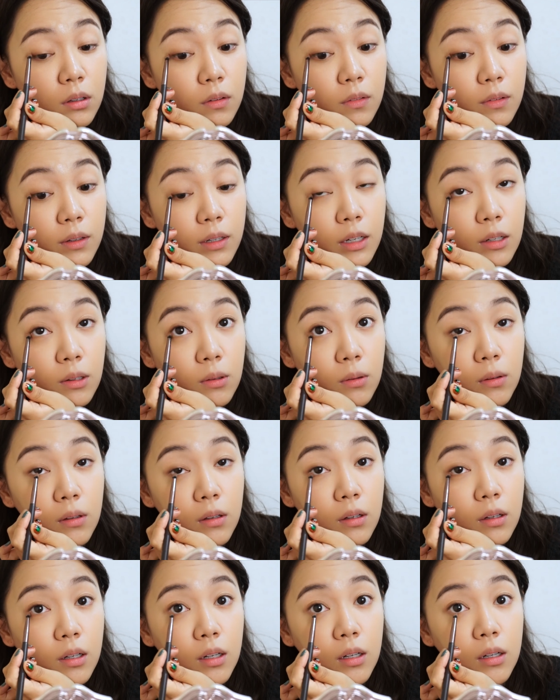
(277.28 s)
割と
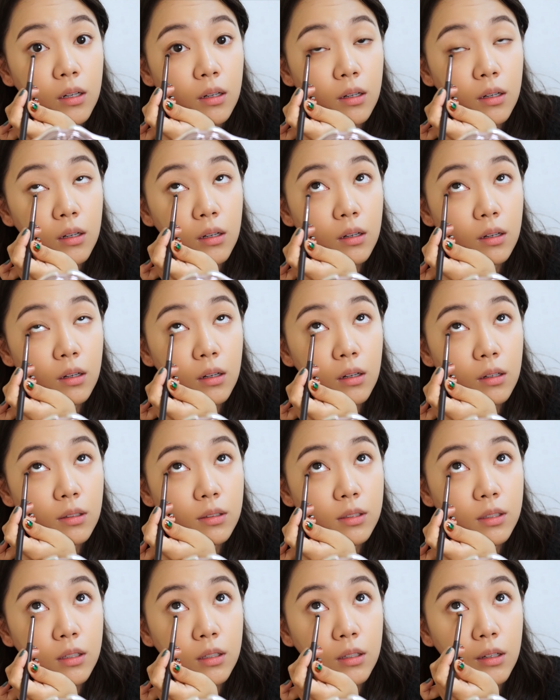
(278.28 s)
ね
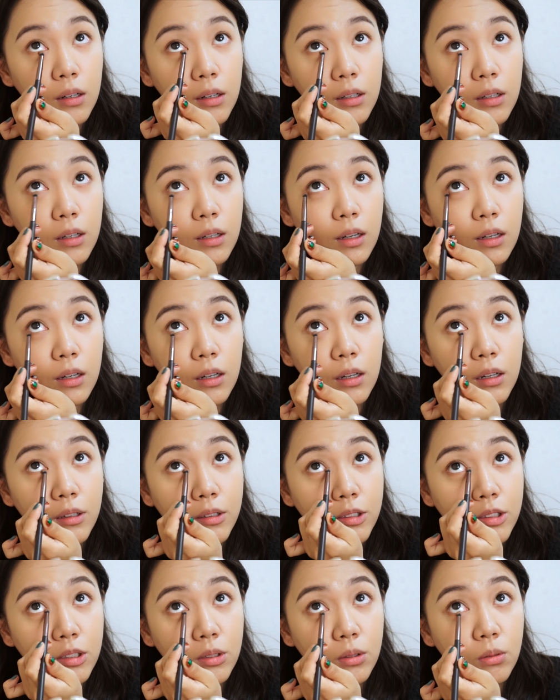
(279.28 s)
全体的に
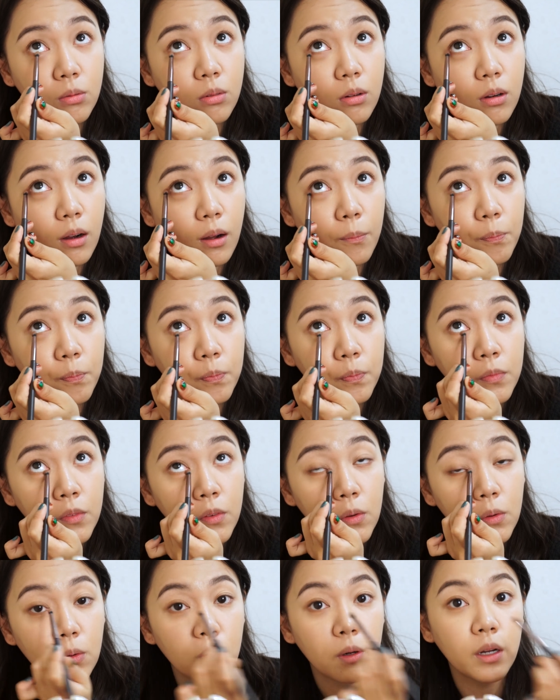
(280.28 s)
アイシャドウが
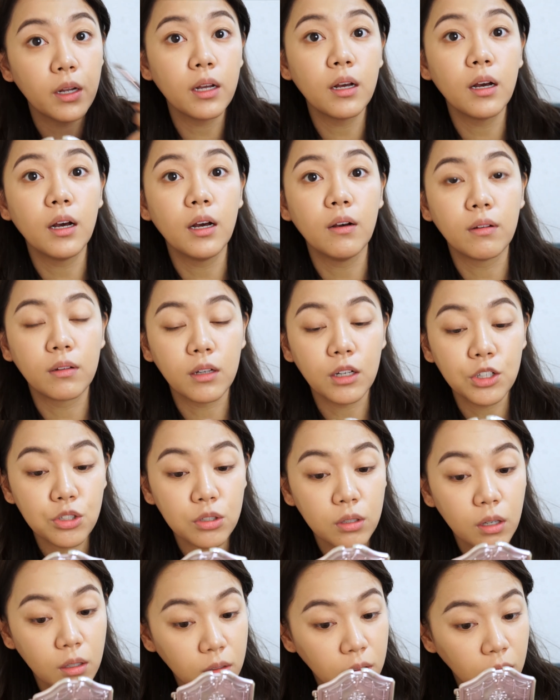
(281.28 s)
これ以外は
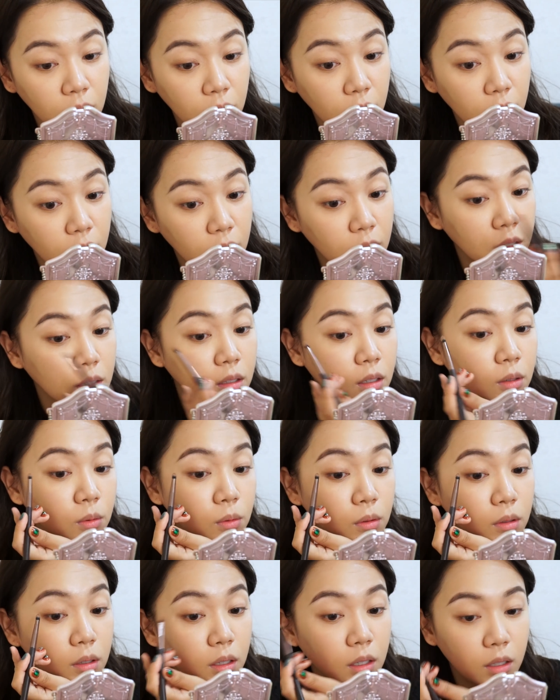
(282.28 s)
ナチュラルなカラーな
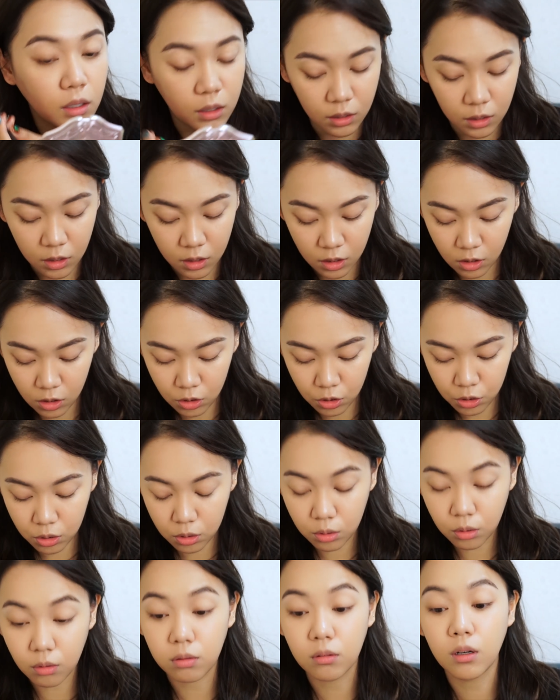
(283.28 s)
ので
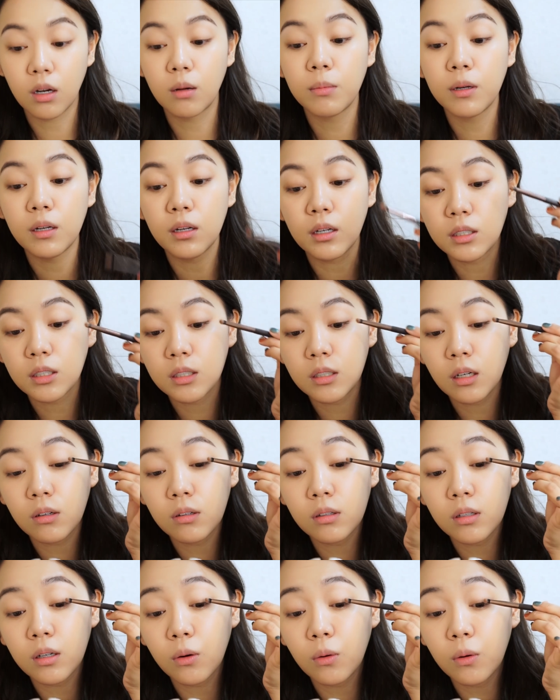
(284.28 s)
ちょっと深み出した
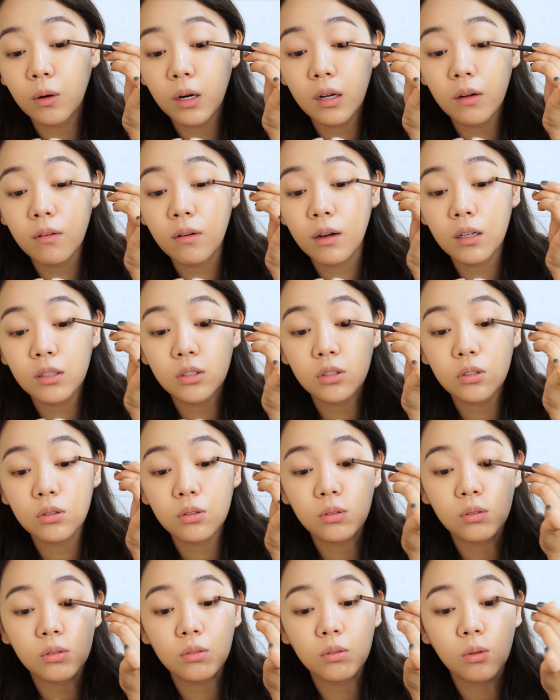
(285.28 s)
くてこれはちょっ
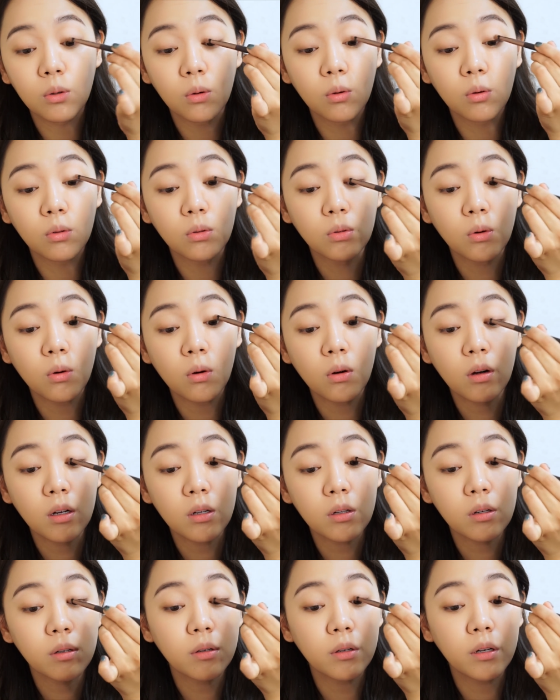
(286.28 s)
と
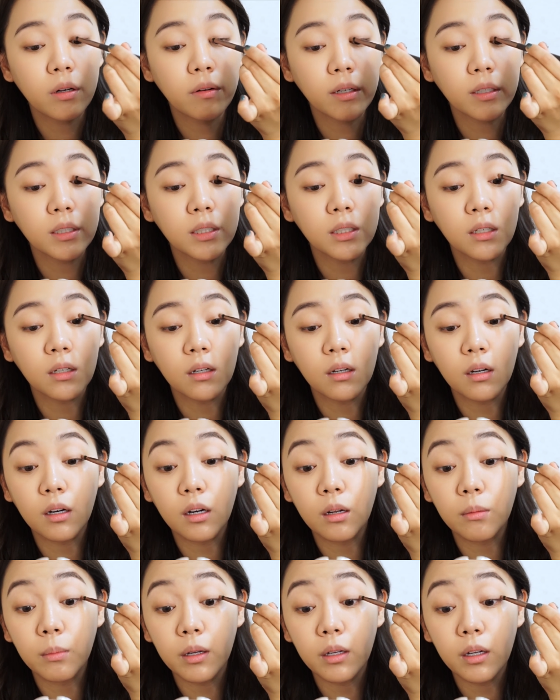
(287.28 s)
他のよりはしっか
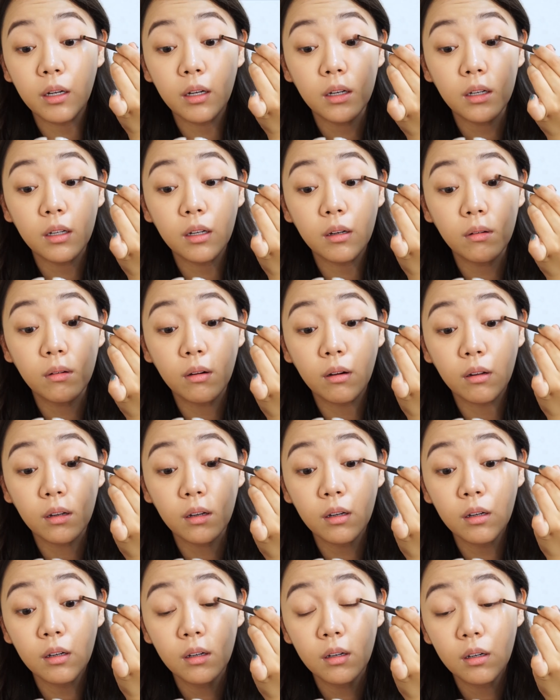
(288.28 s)
りめに入れてるかな